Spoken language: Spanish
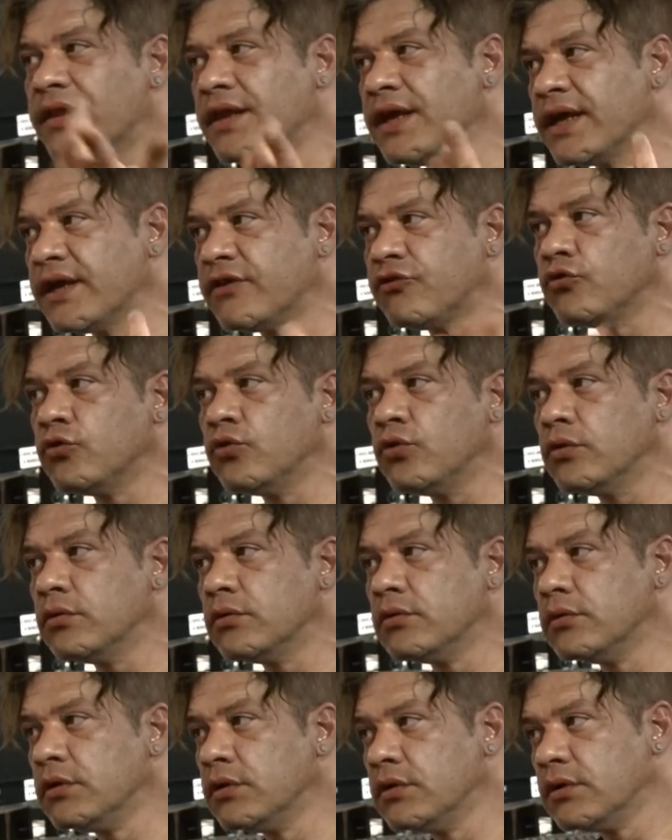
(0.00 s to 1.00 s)
de que su,
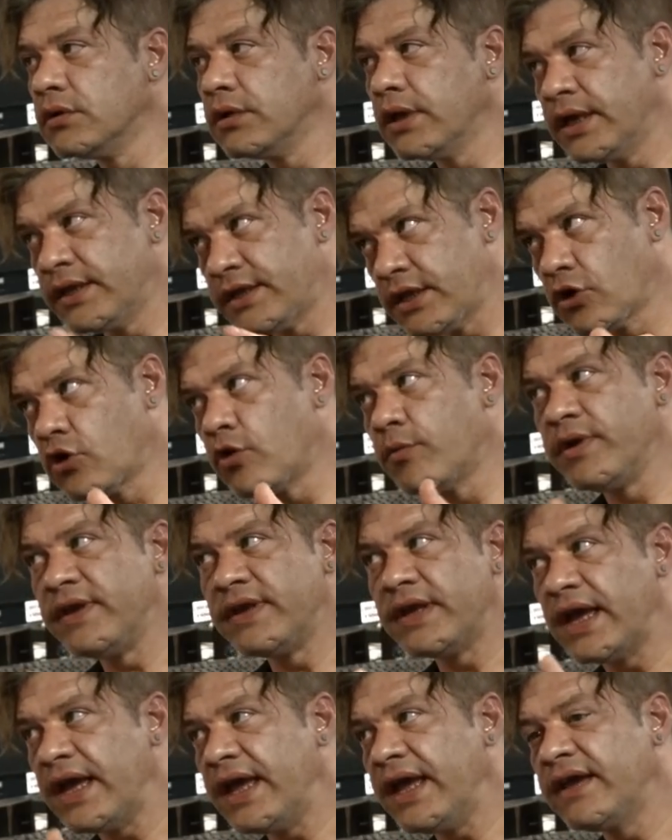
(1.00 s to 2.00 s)
entre
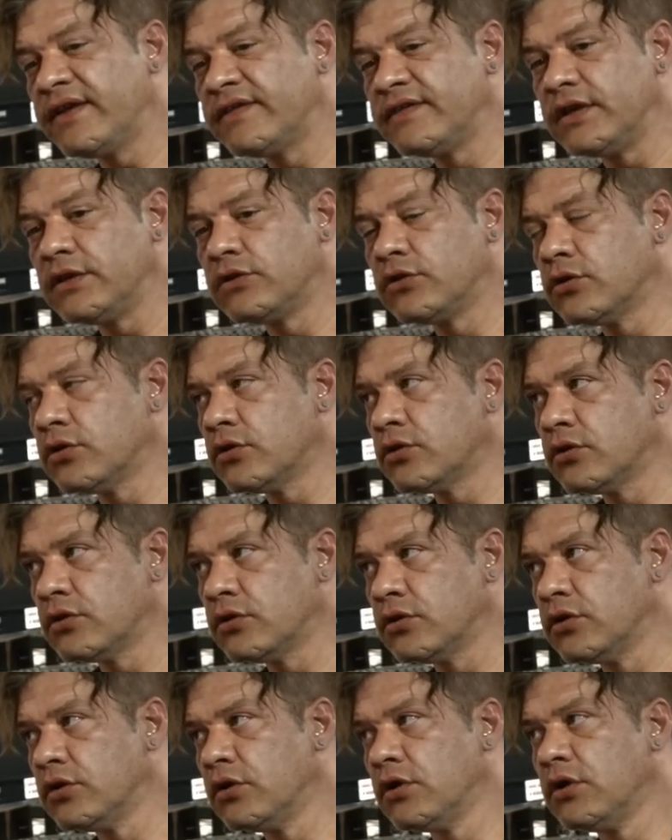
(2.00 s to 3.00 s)
comillas, éxito